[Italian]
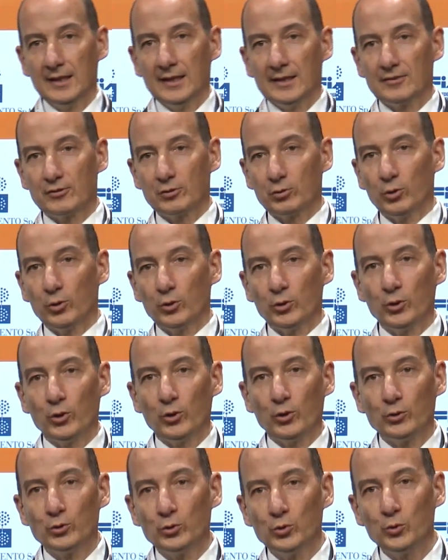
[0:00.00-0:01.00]

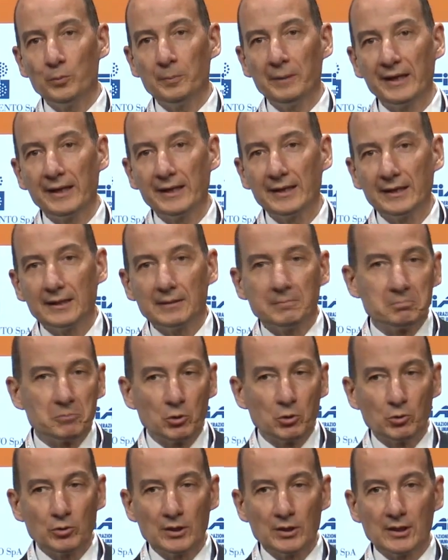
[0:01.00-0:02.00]
sono numeri
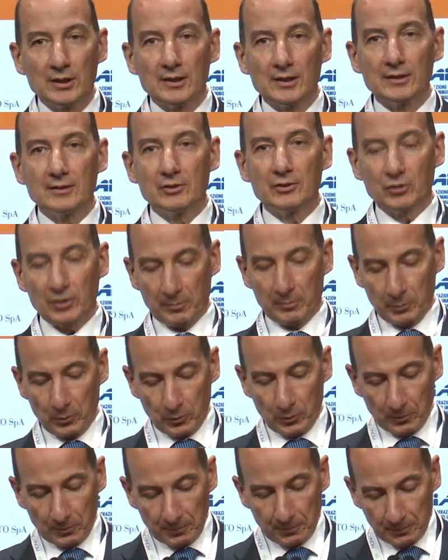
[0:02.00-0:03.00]
non
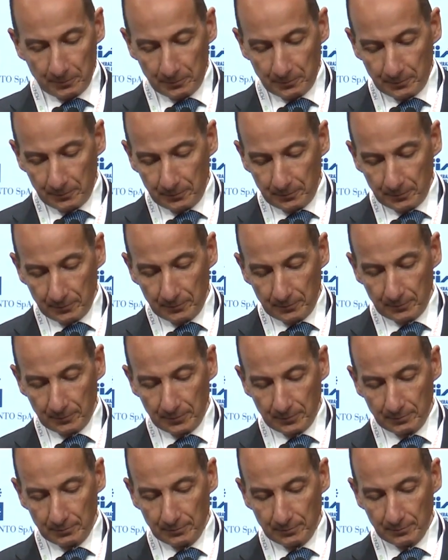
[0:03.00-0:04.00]
diciamo mh,
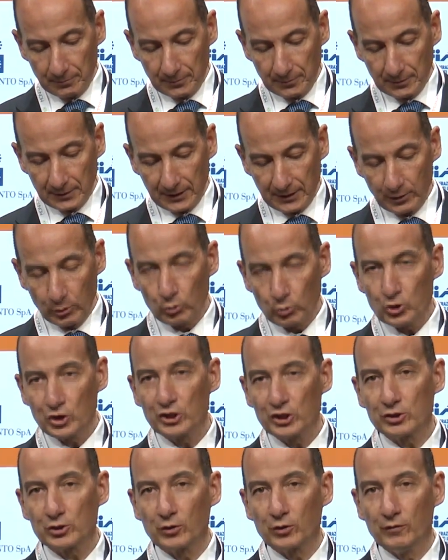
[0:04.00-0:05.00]
mm, che non ci
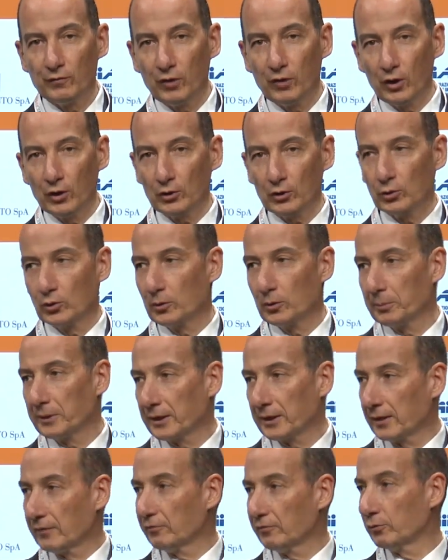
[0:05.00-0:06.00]
sconvolgono
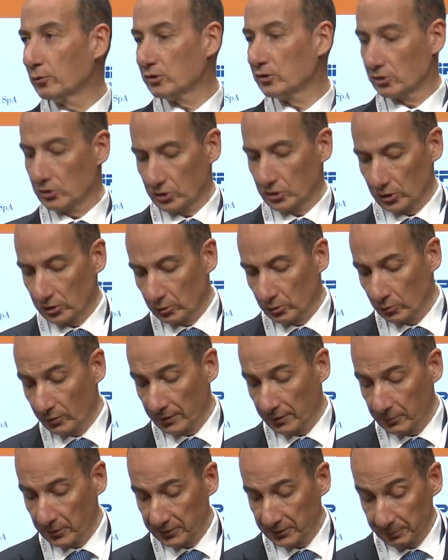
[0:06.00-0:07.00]
perché forse ce li
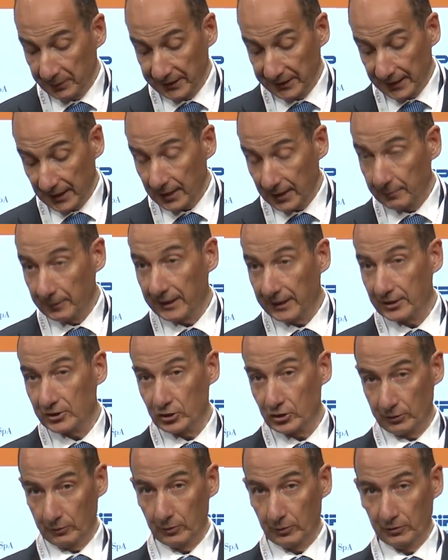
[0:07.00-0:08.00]
dovevamo aspettare, ma che
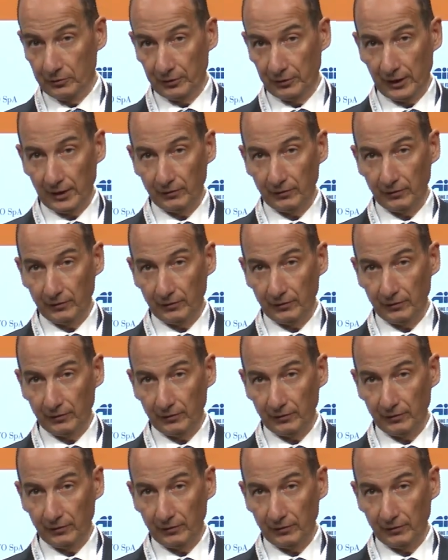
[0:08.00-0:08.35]
ci devono far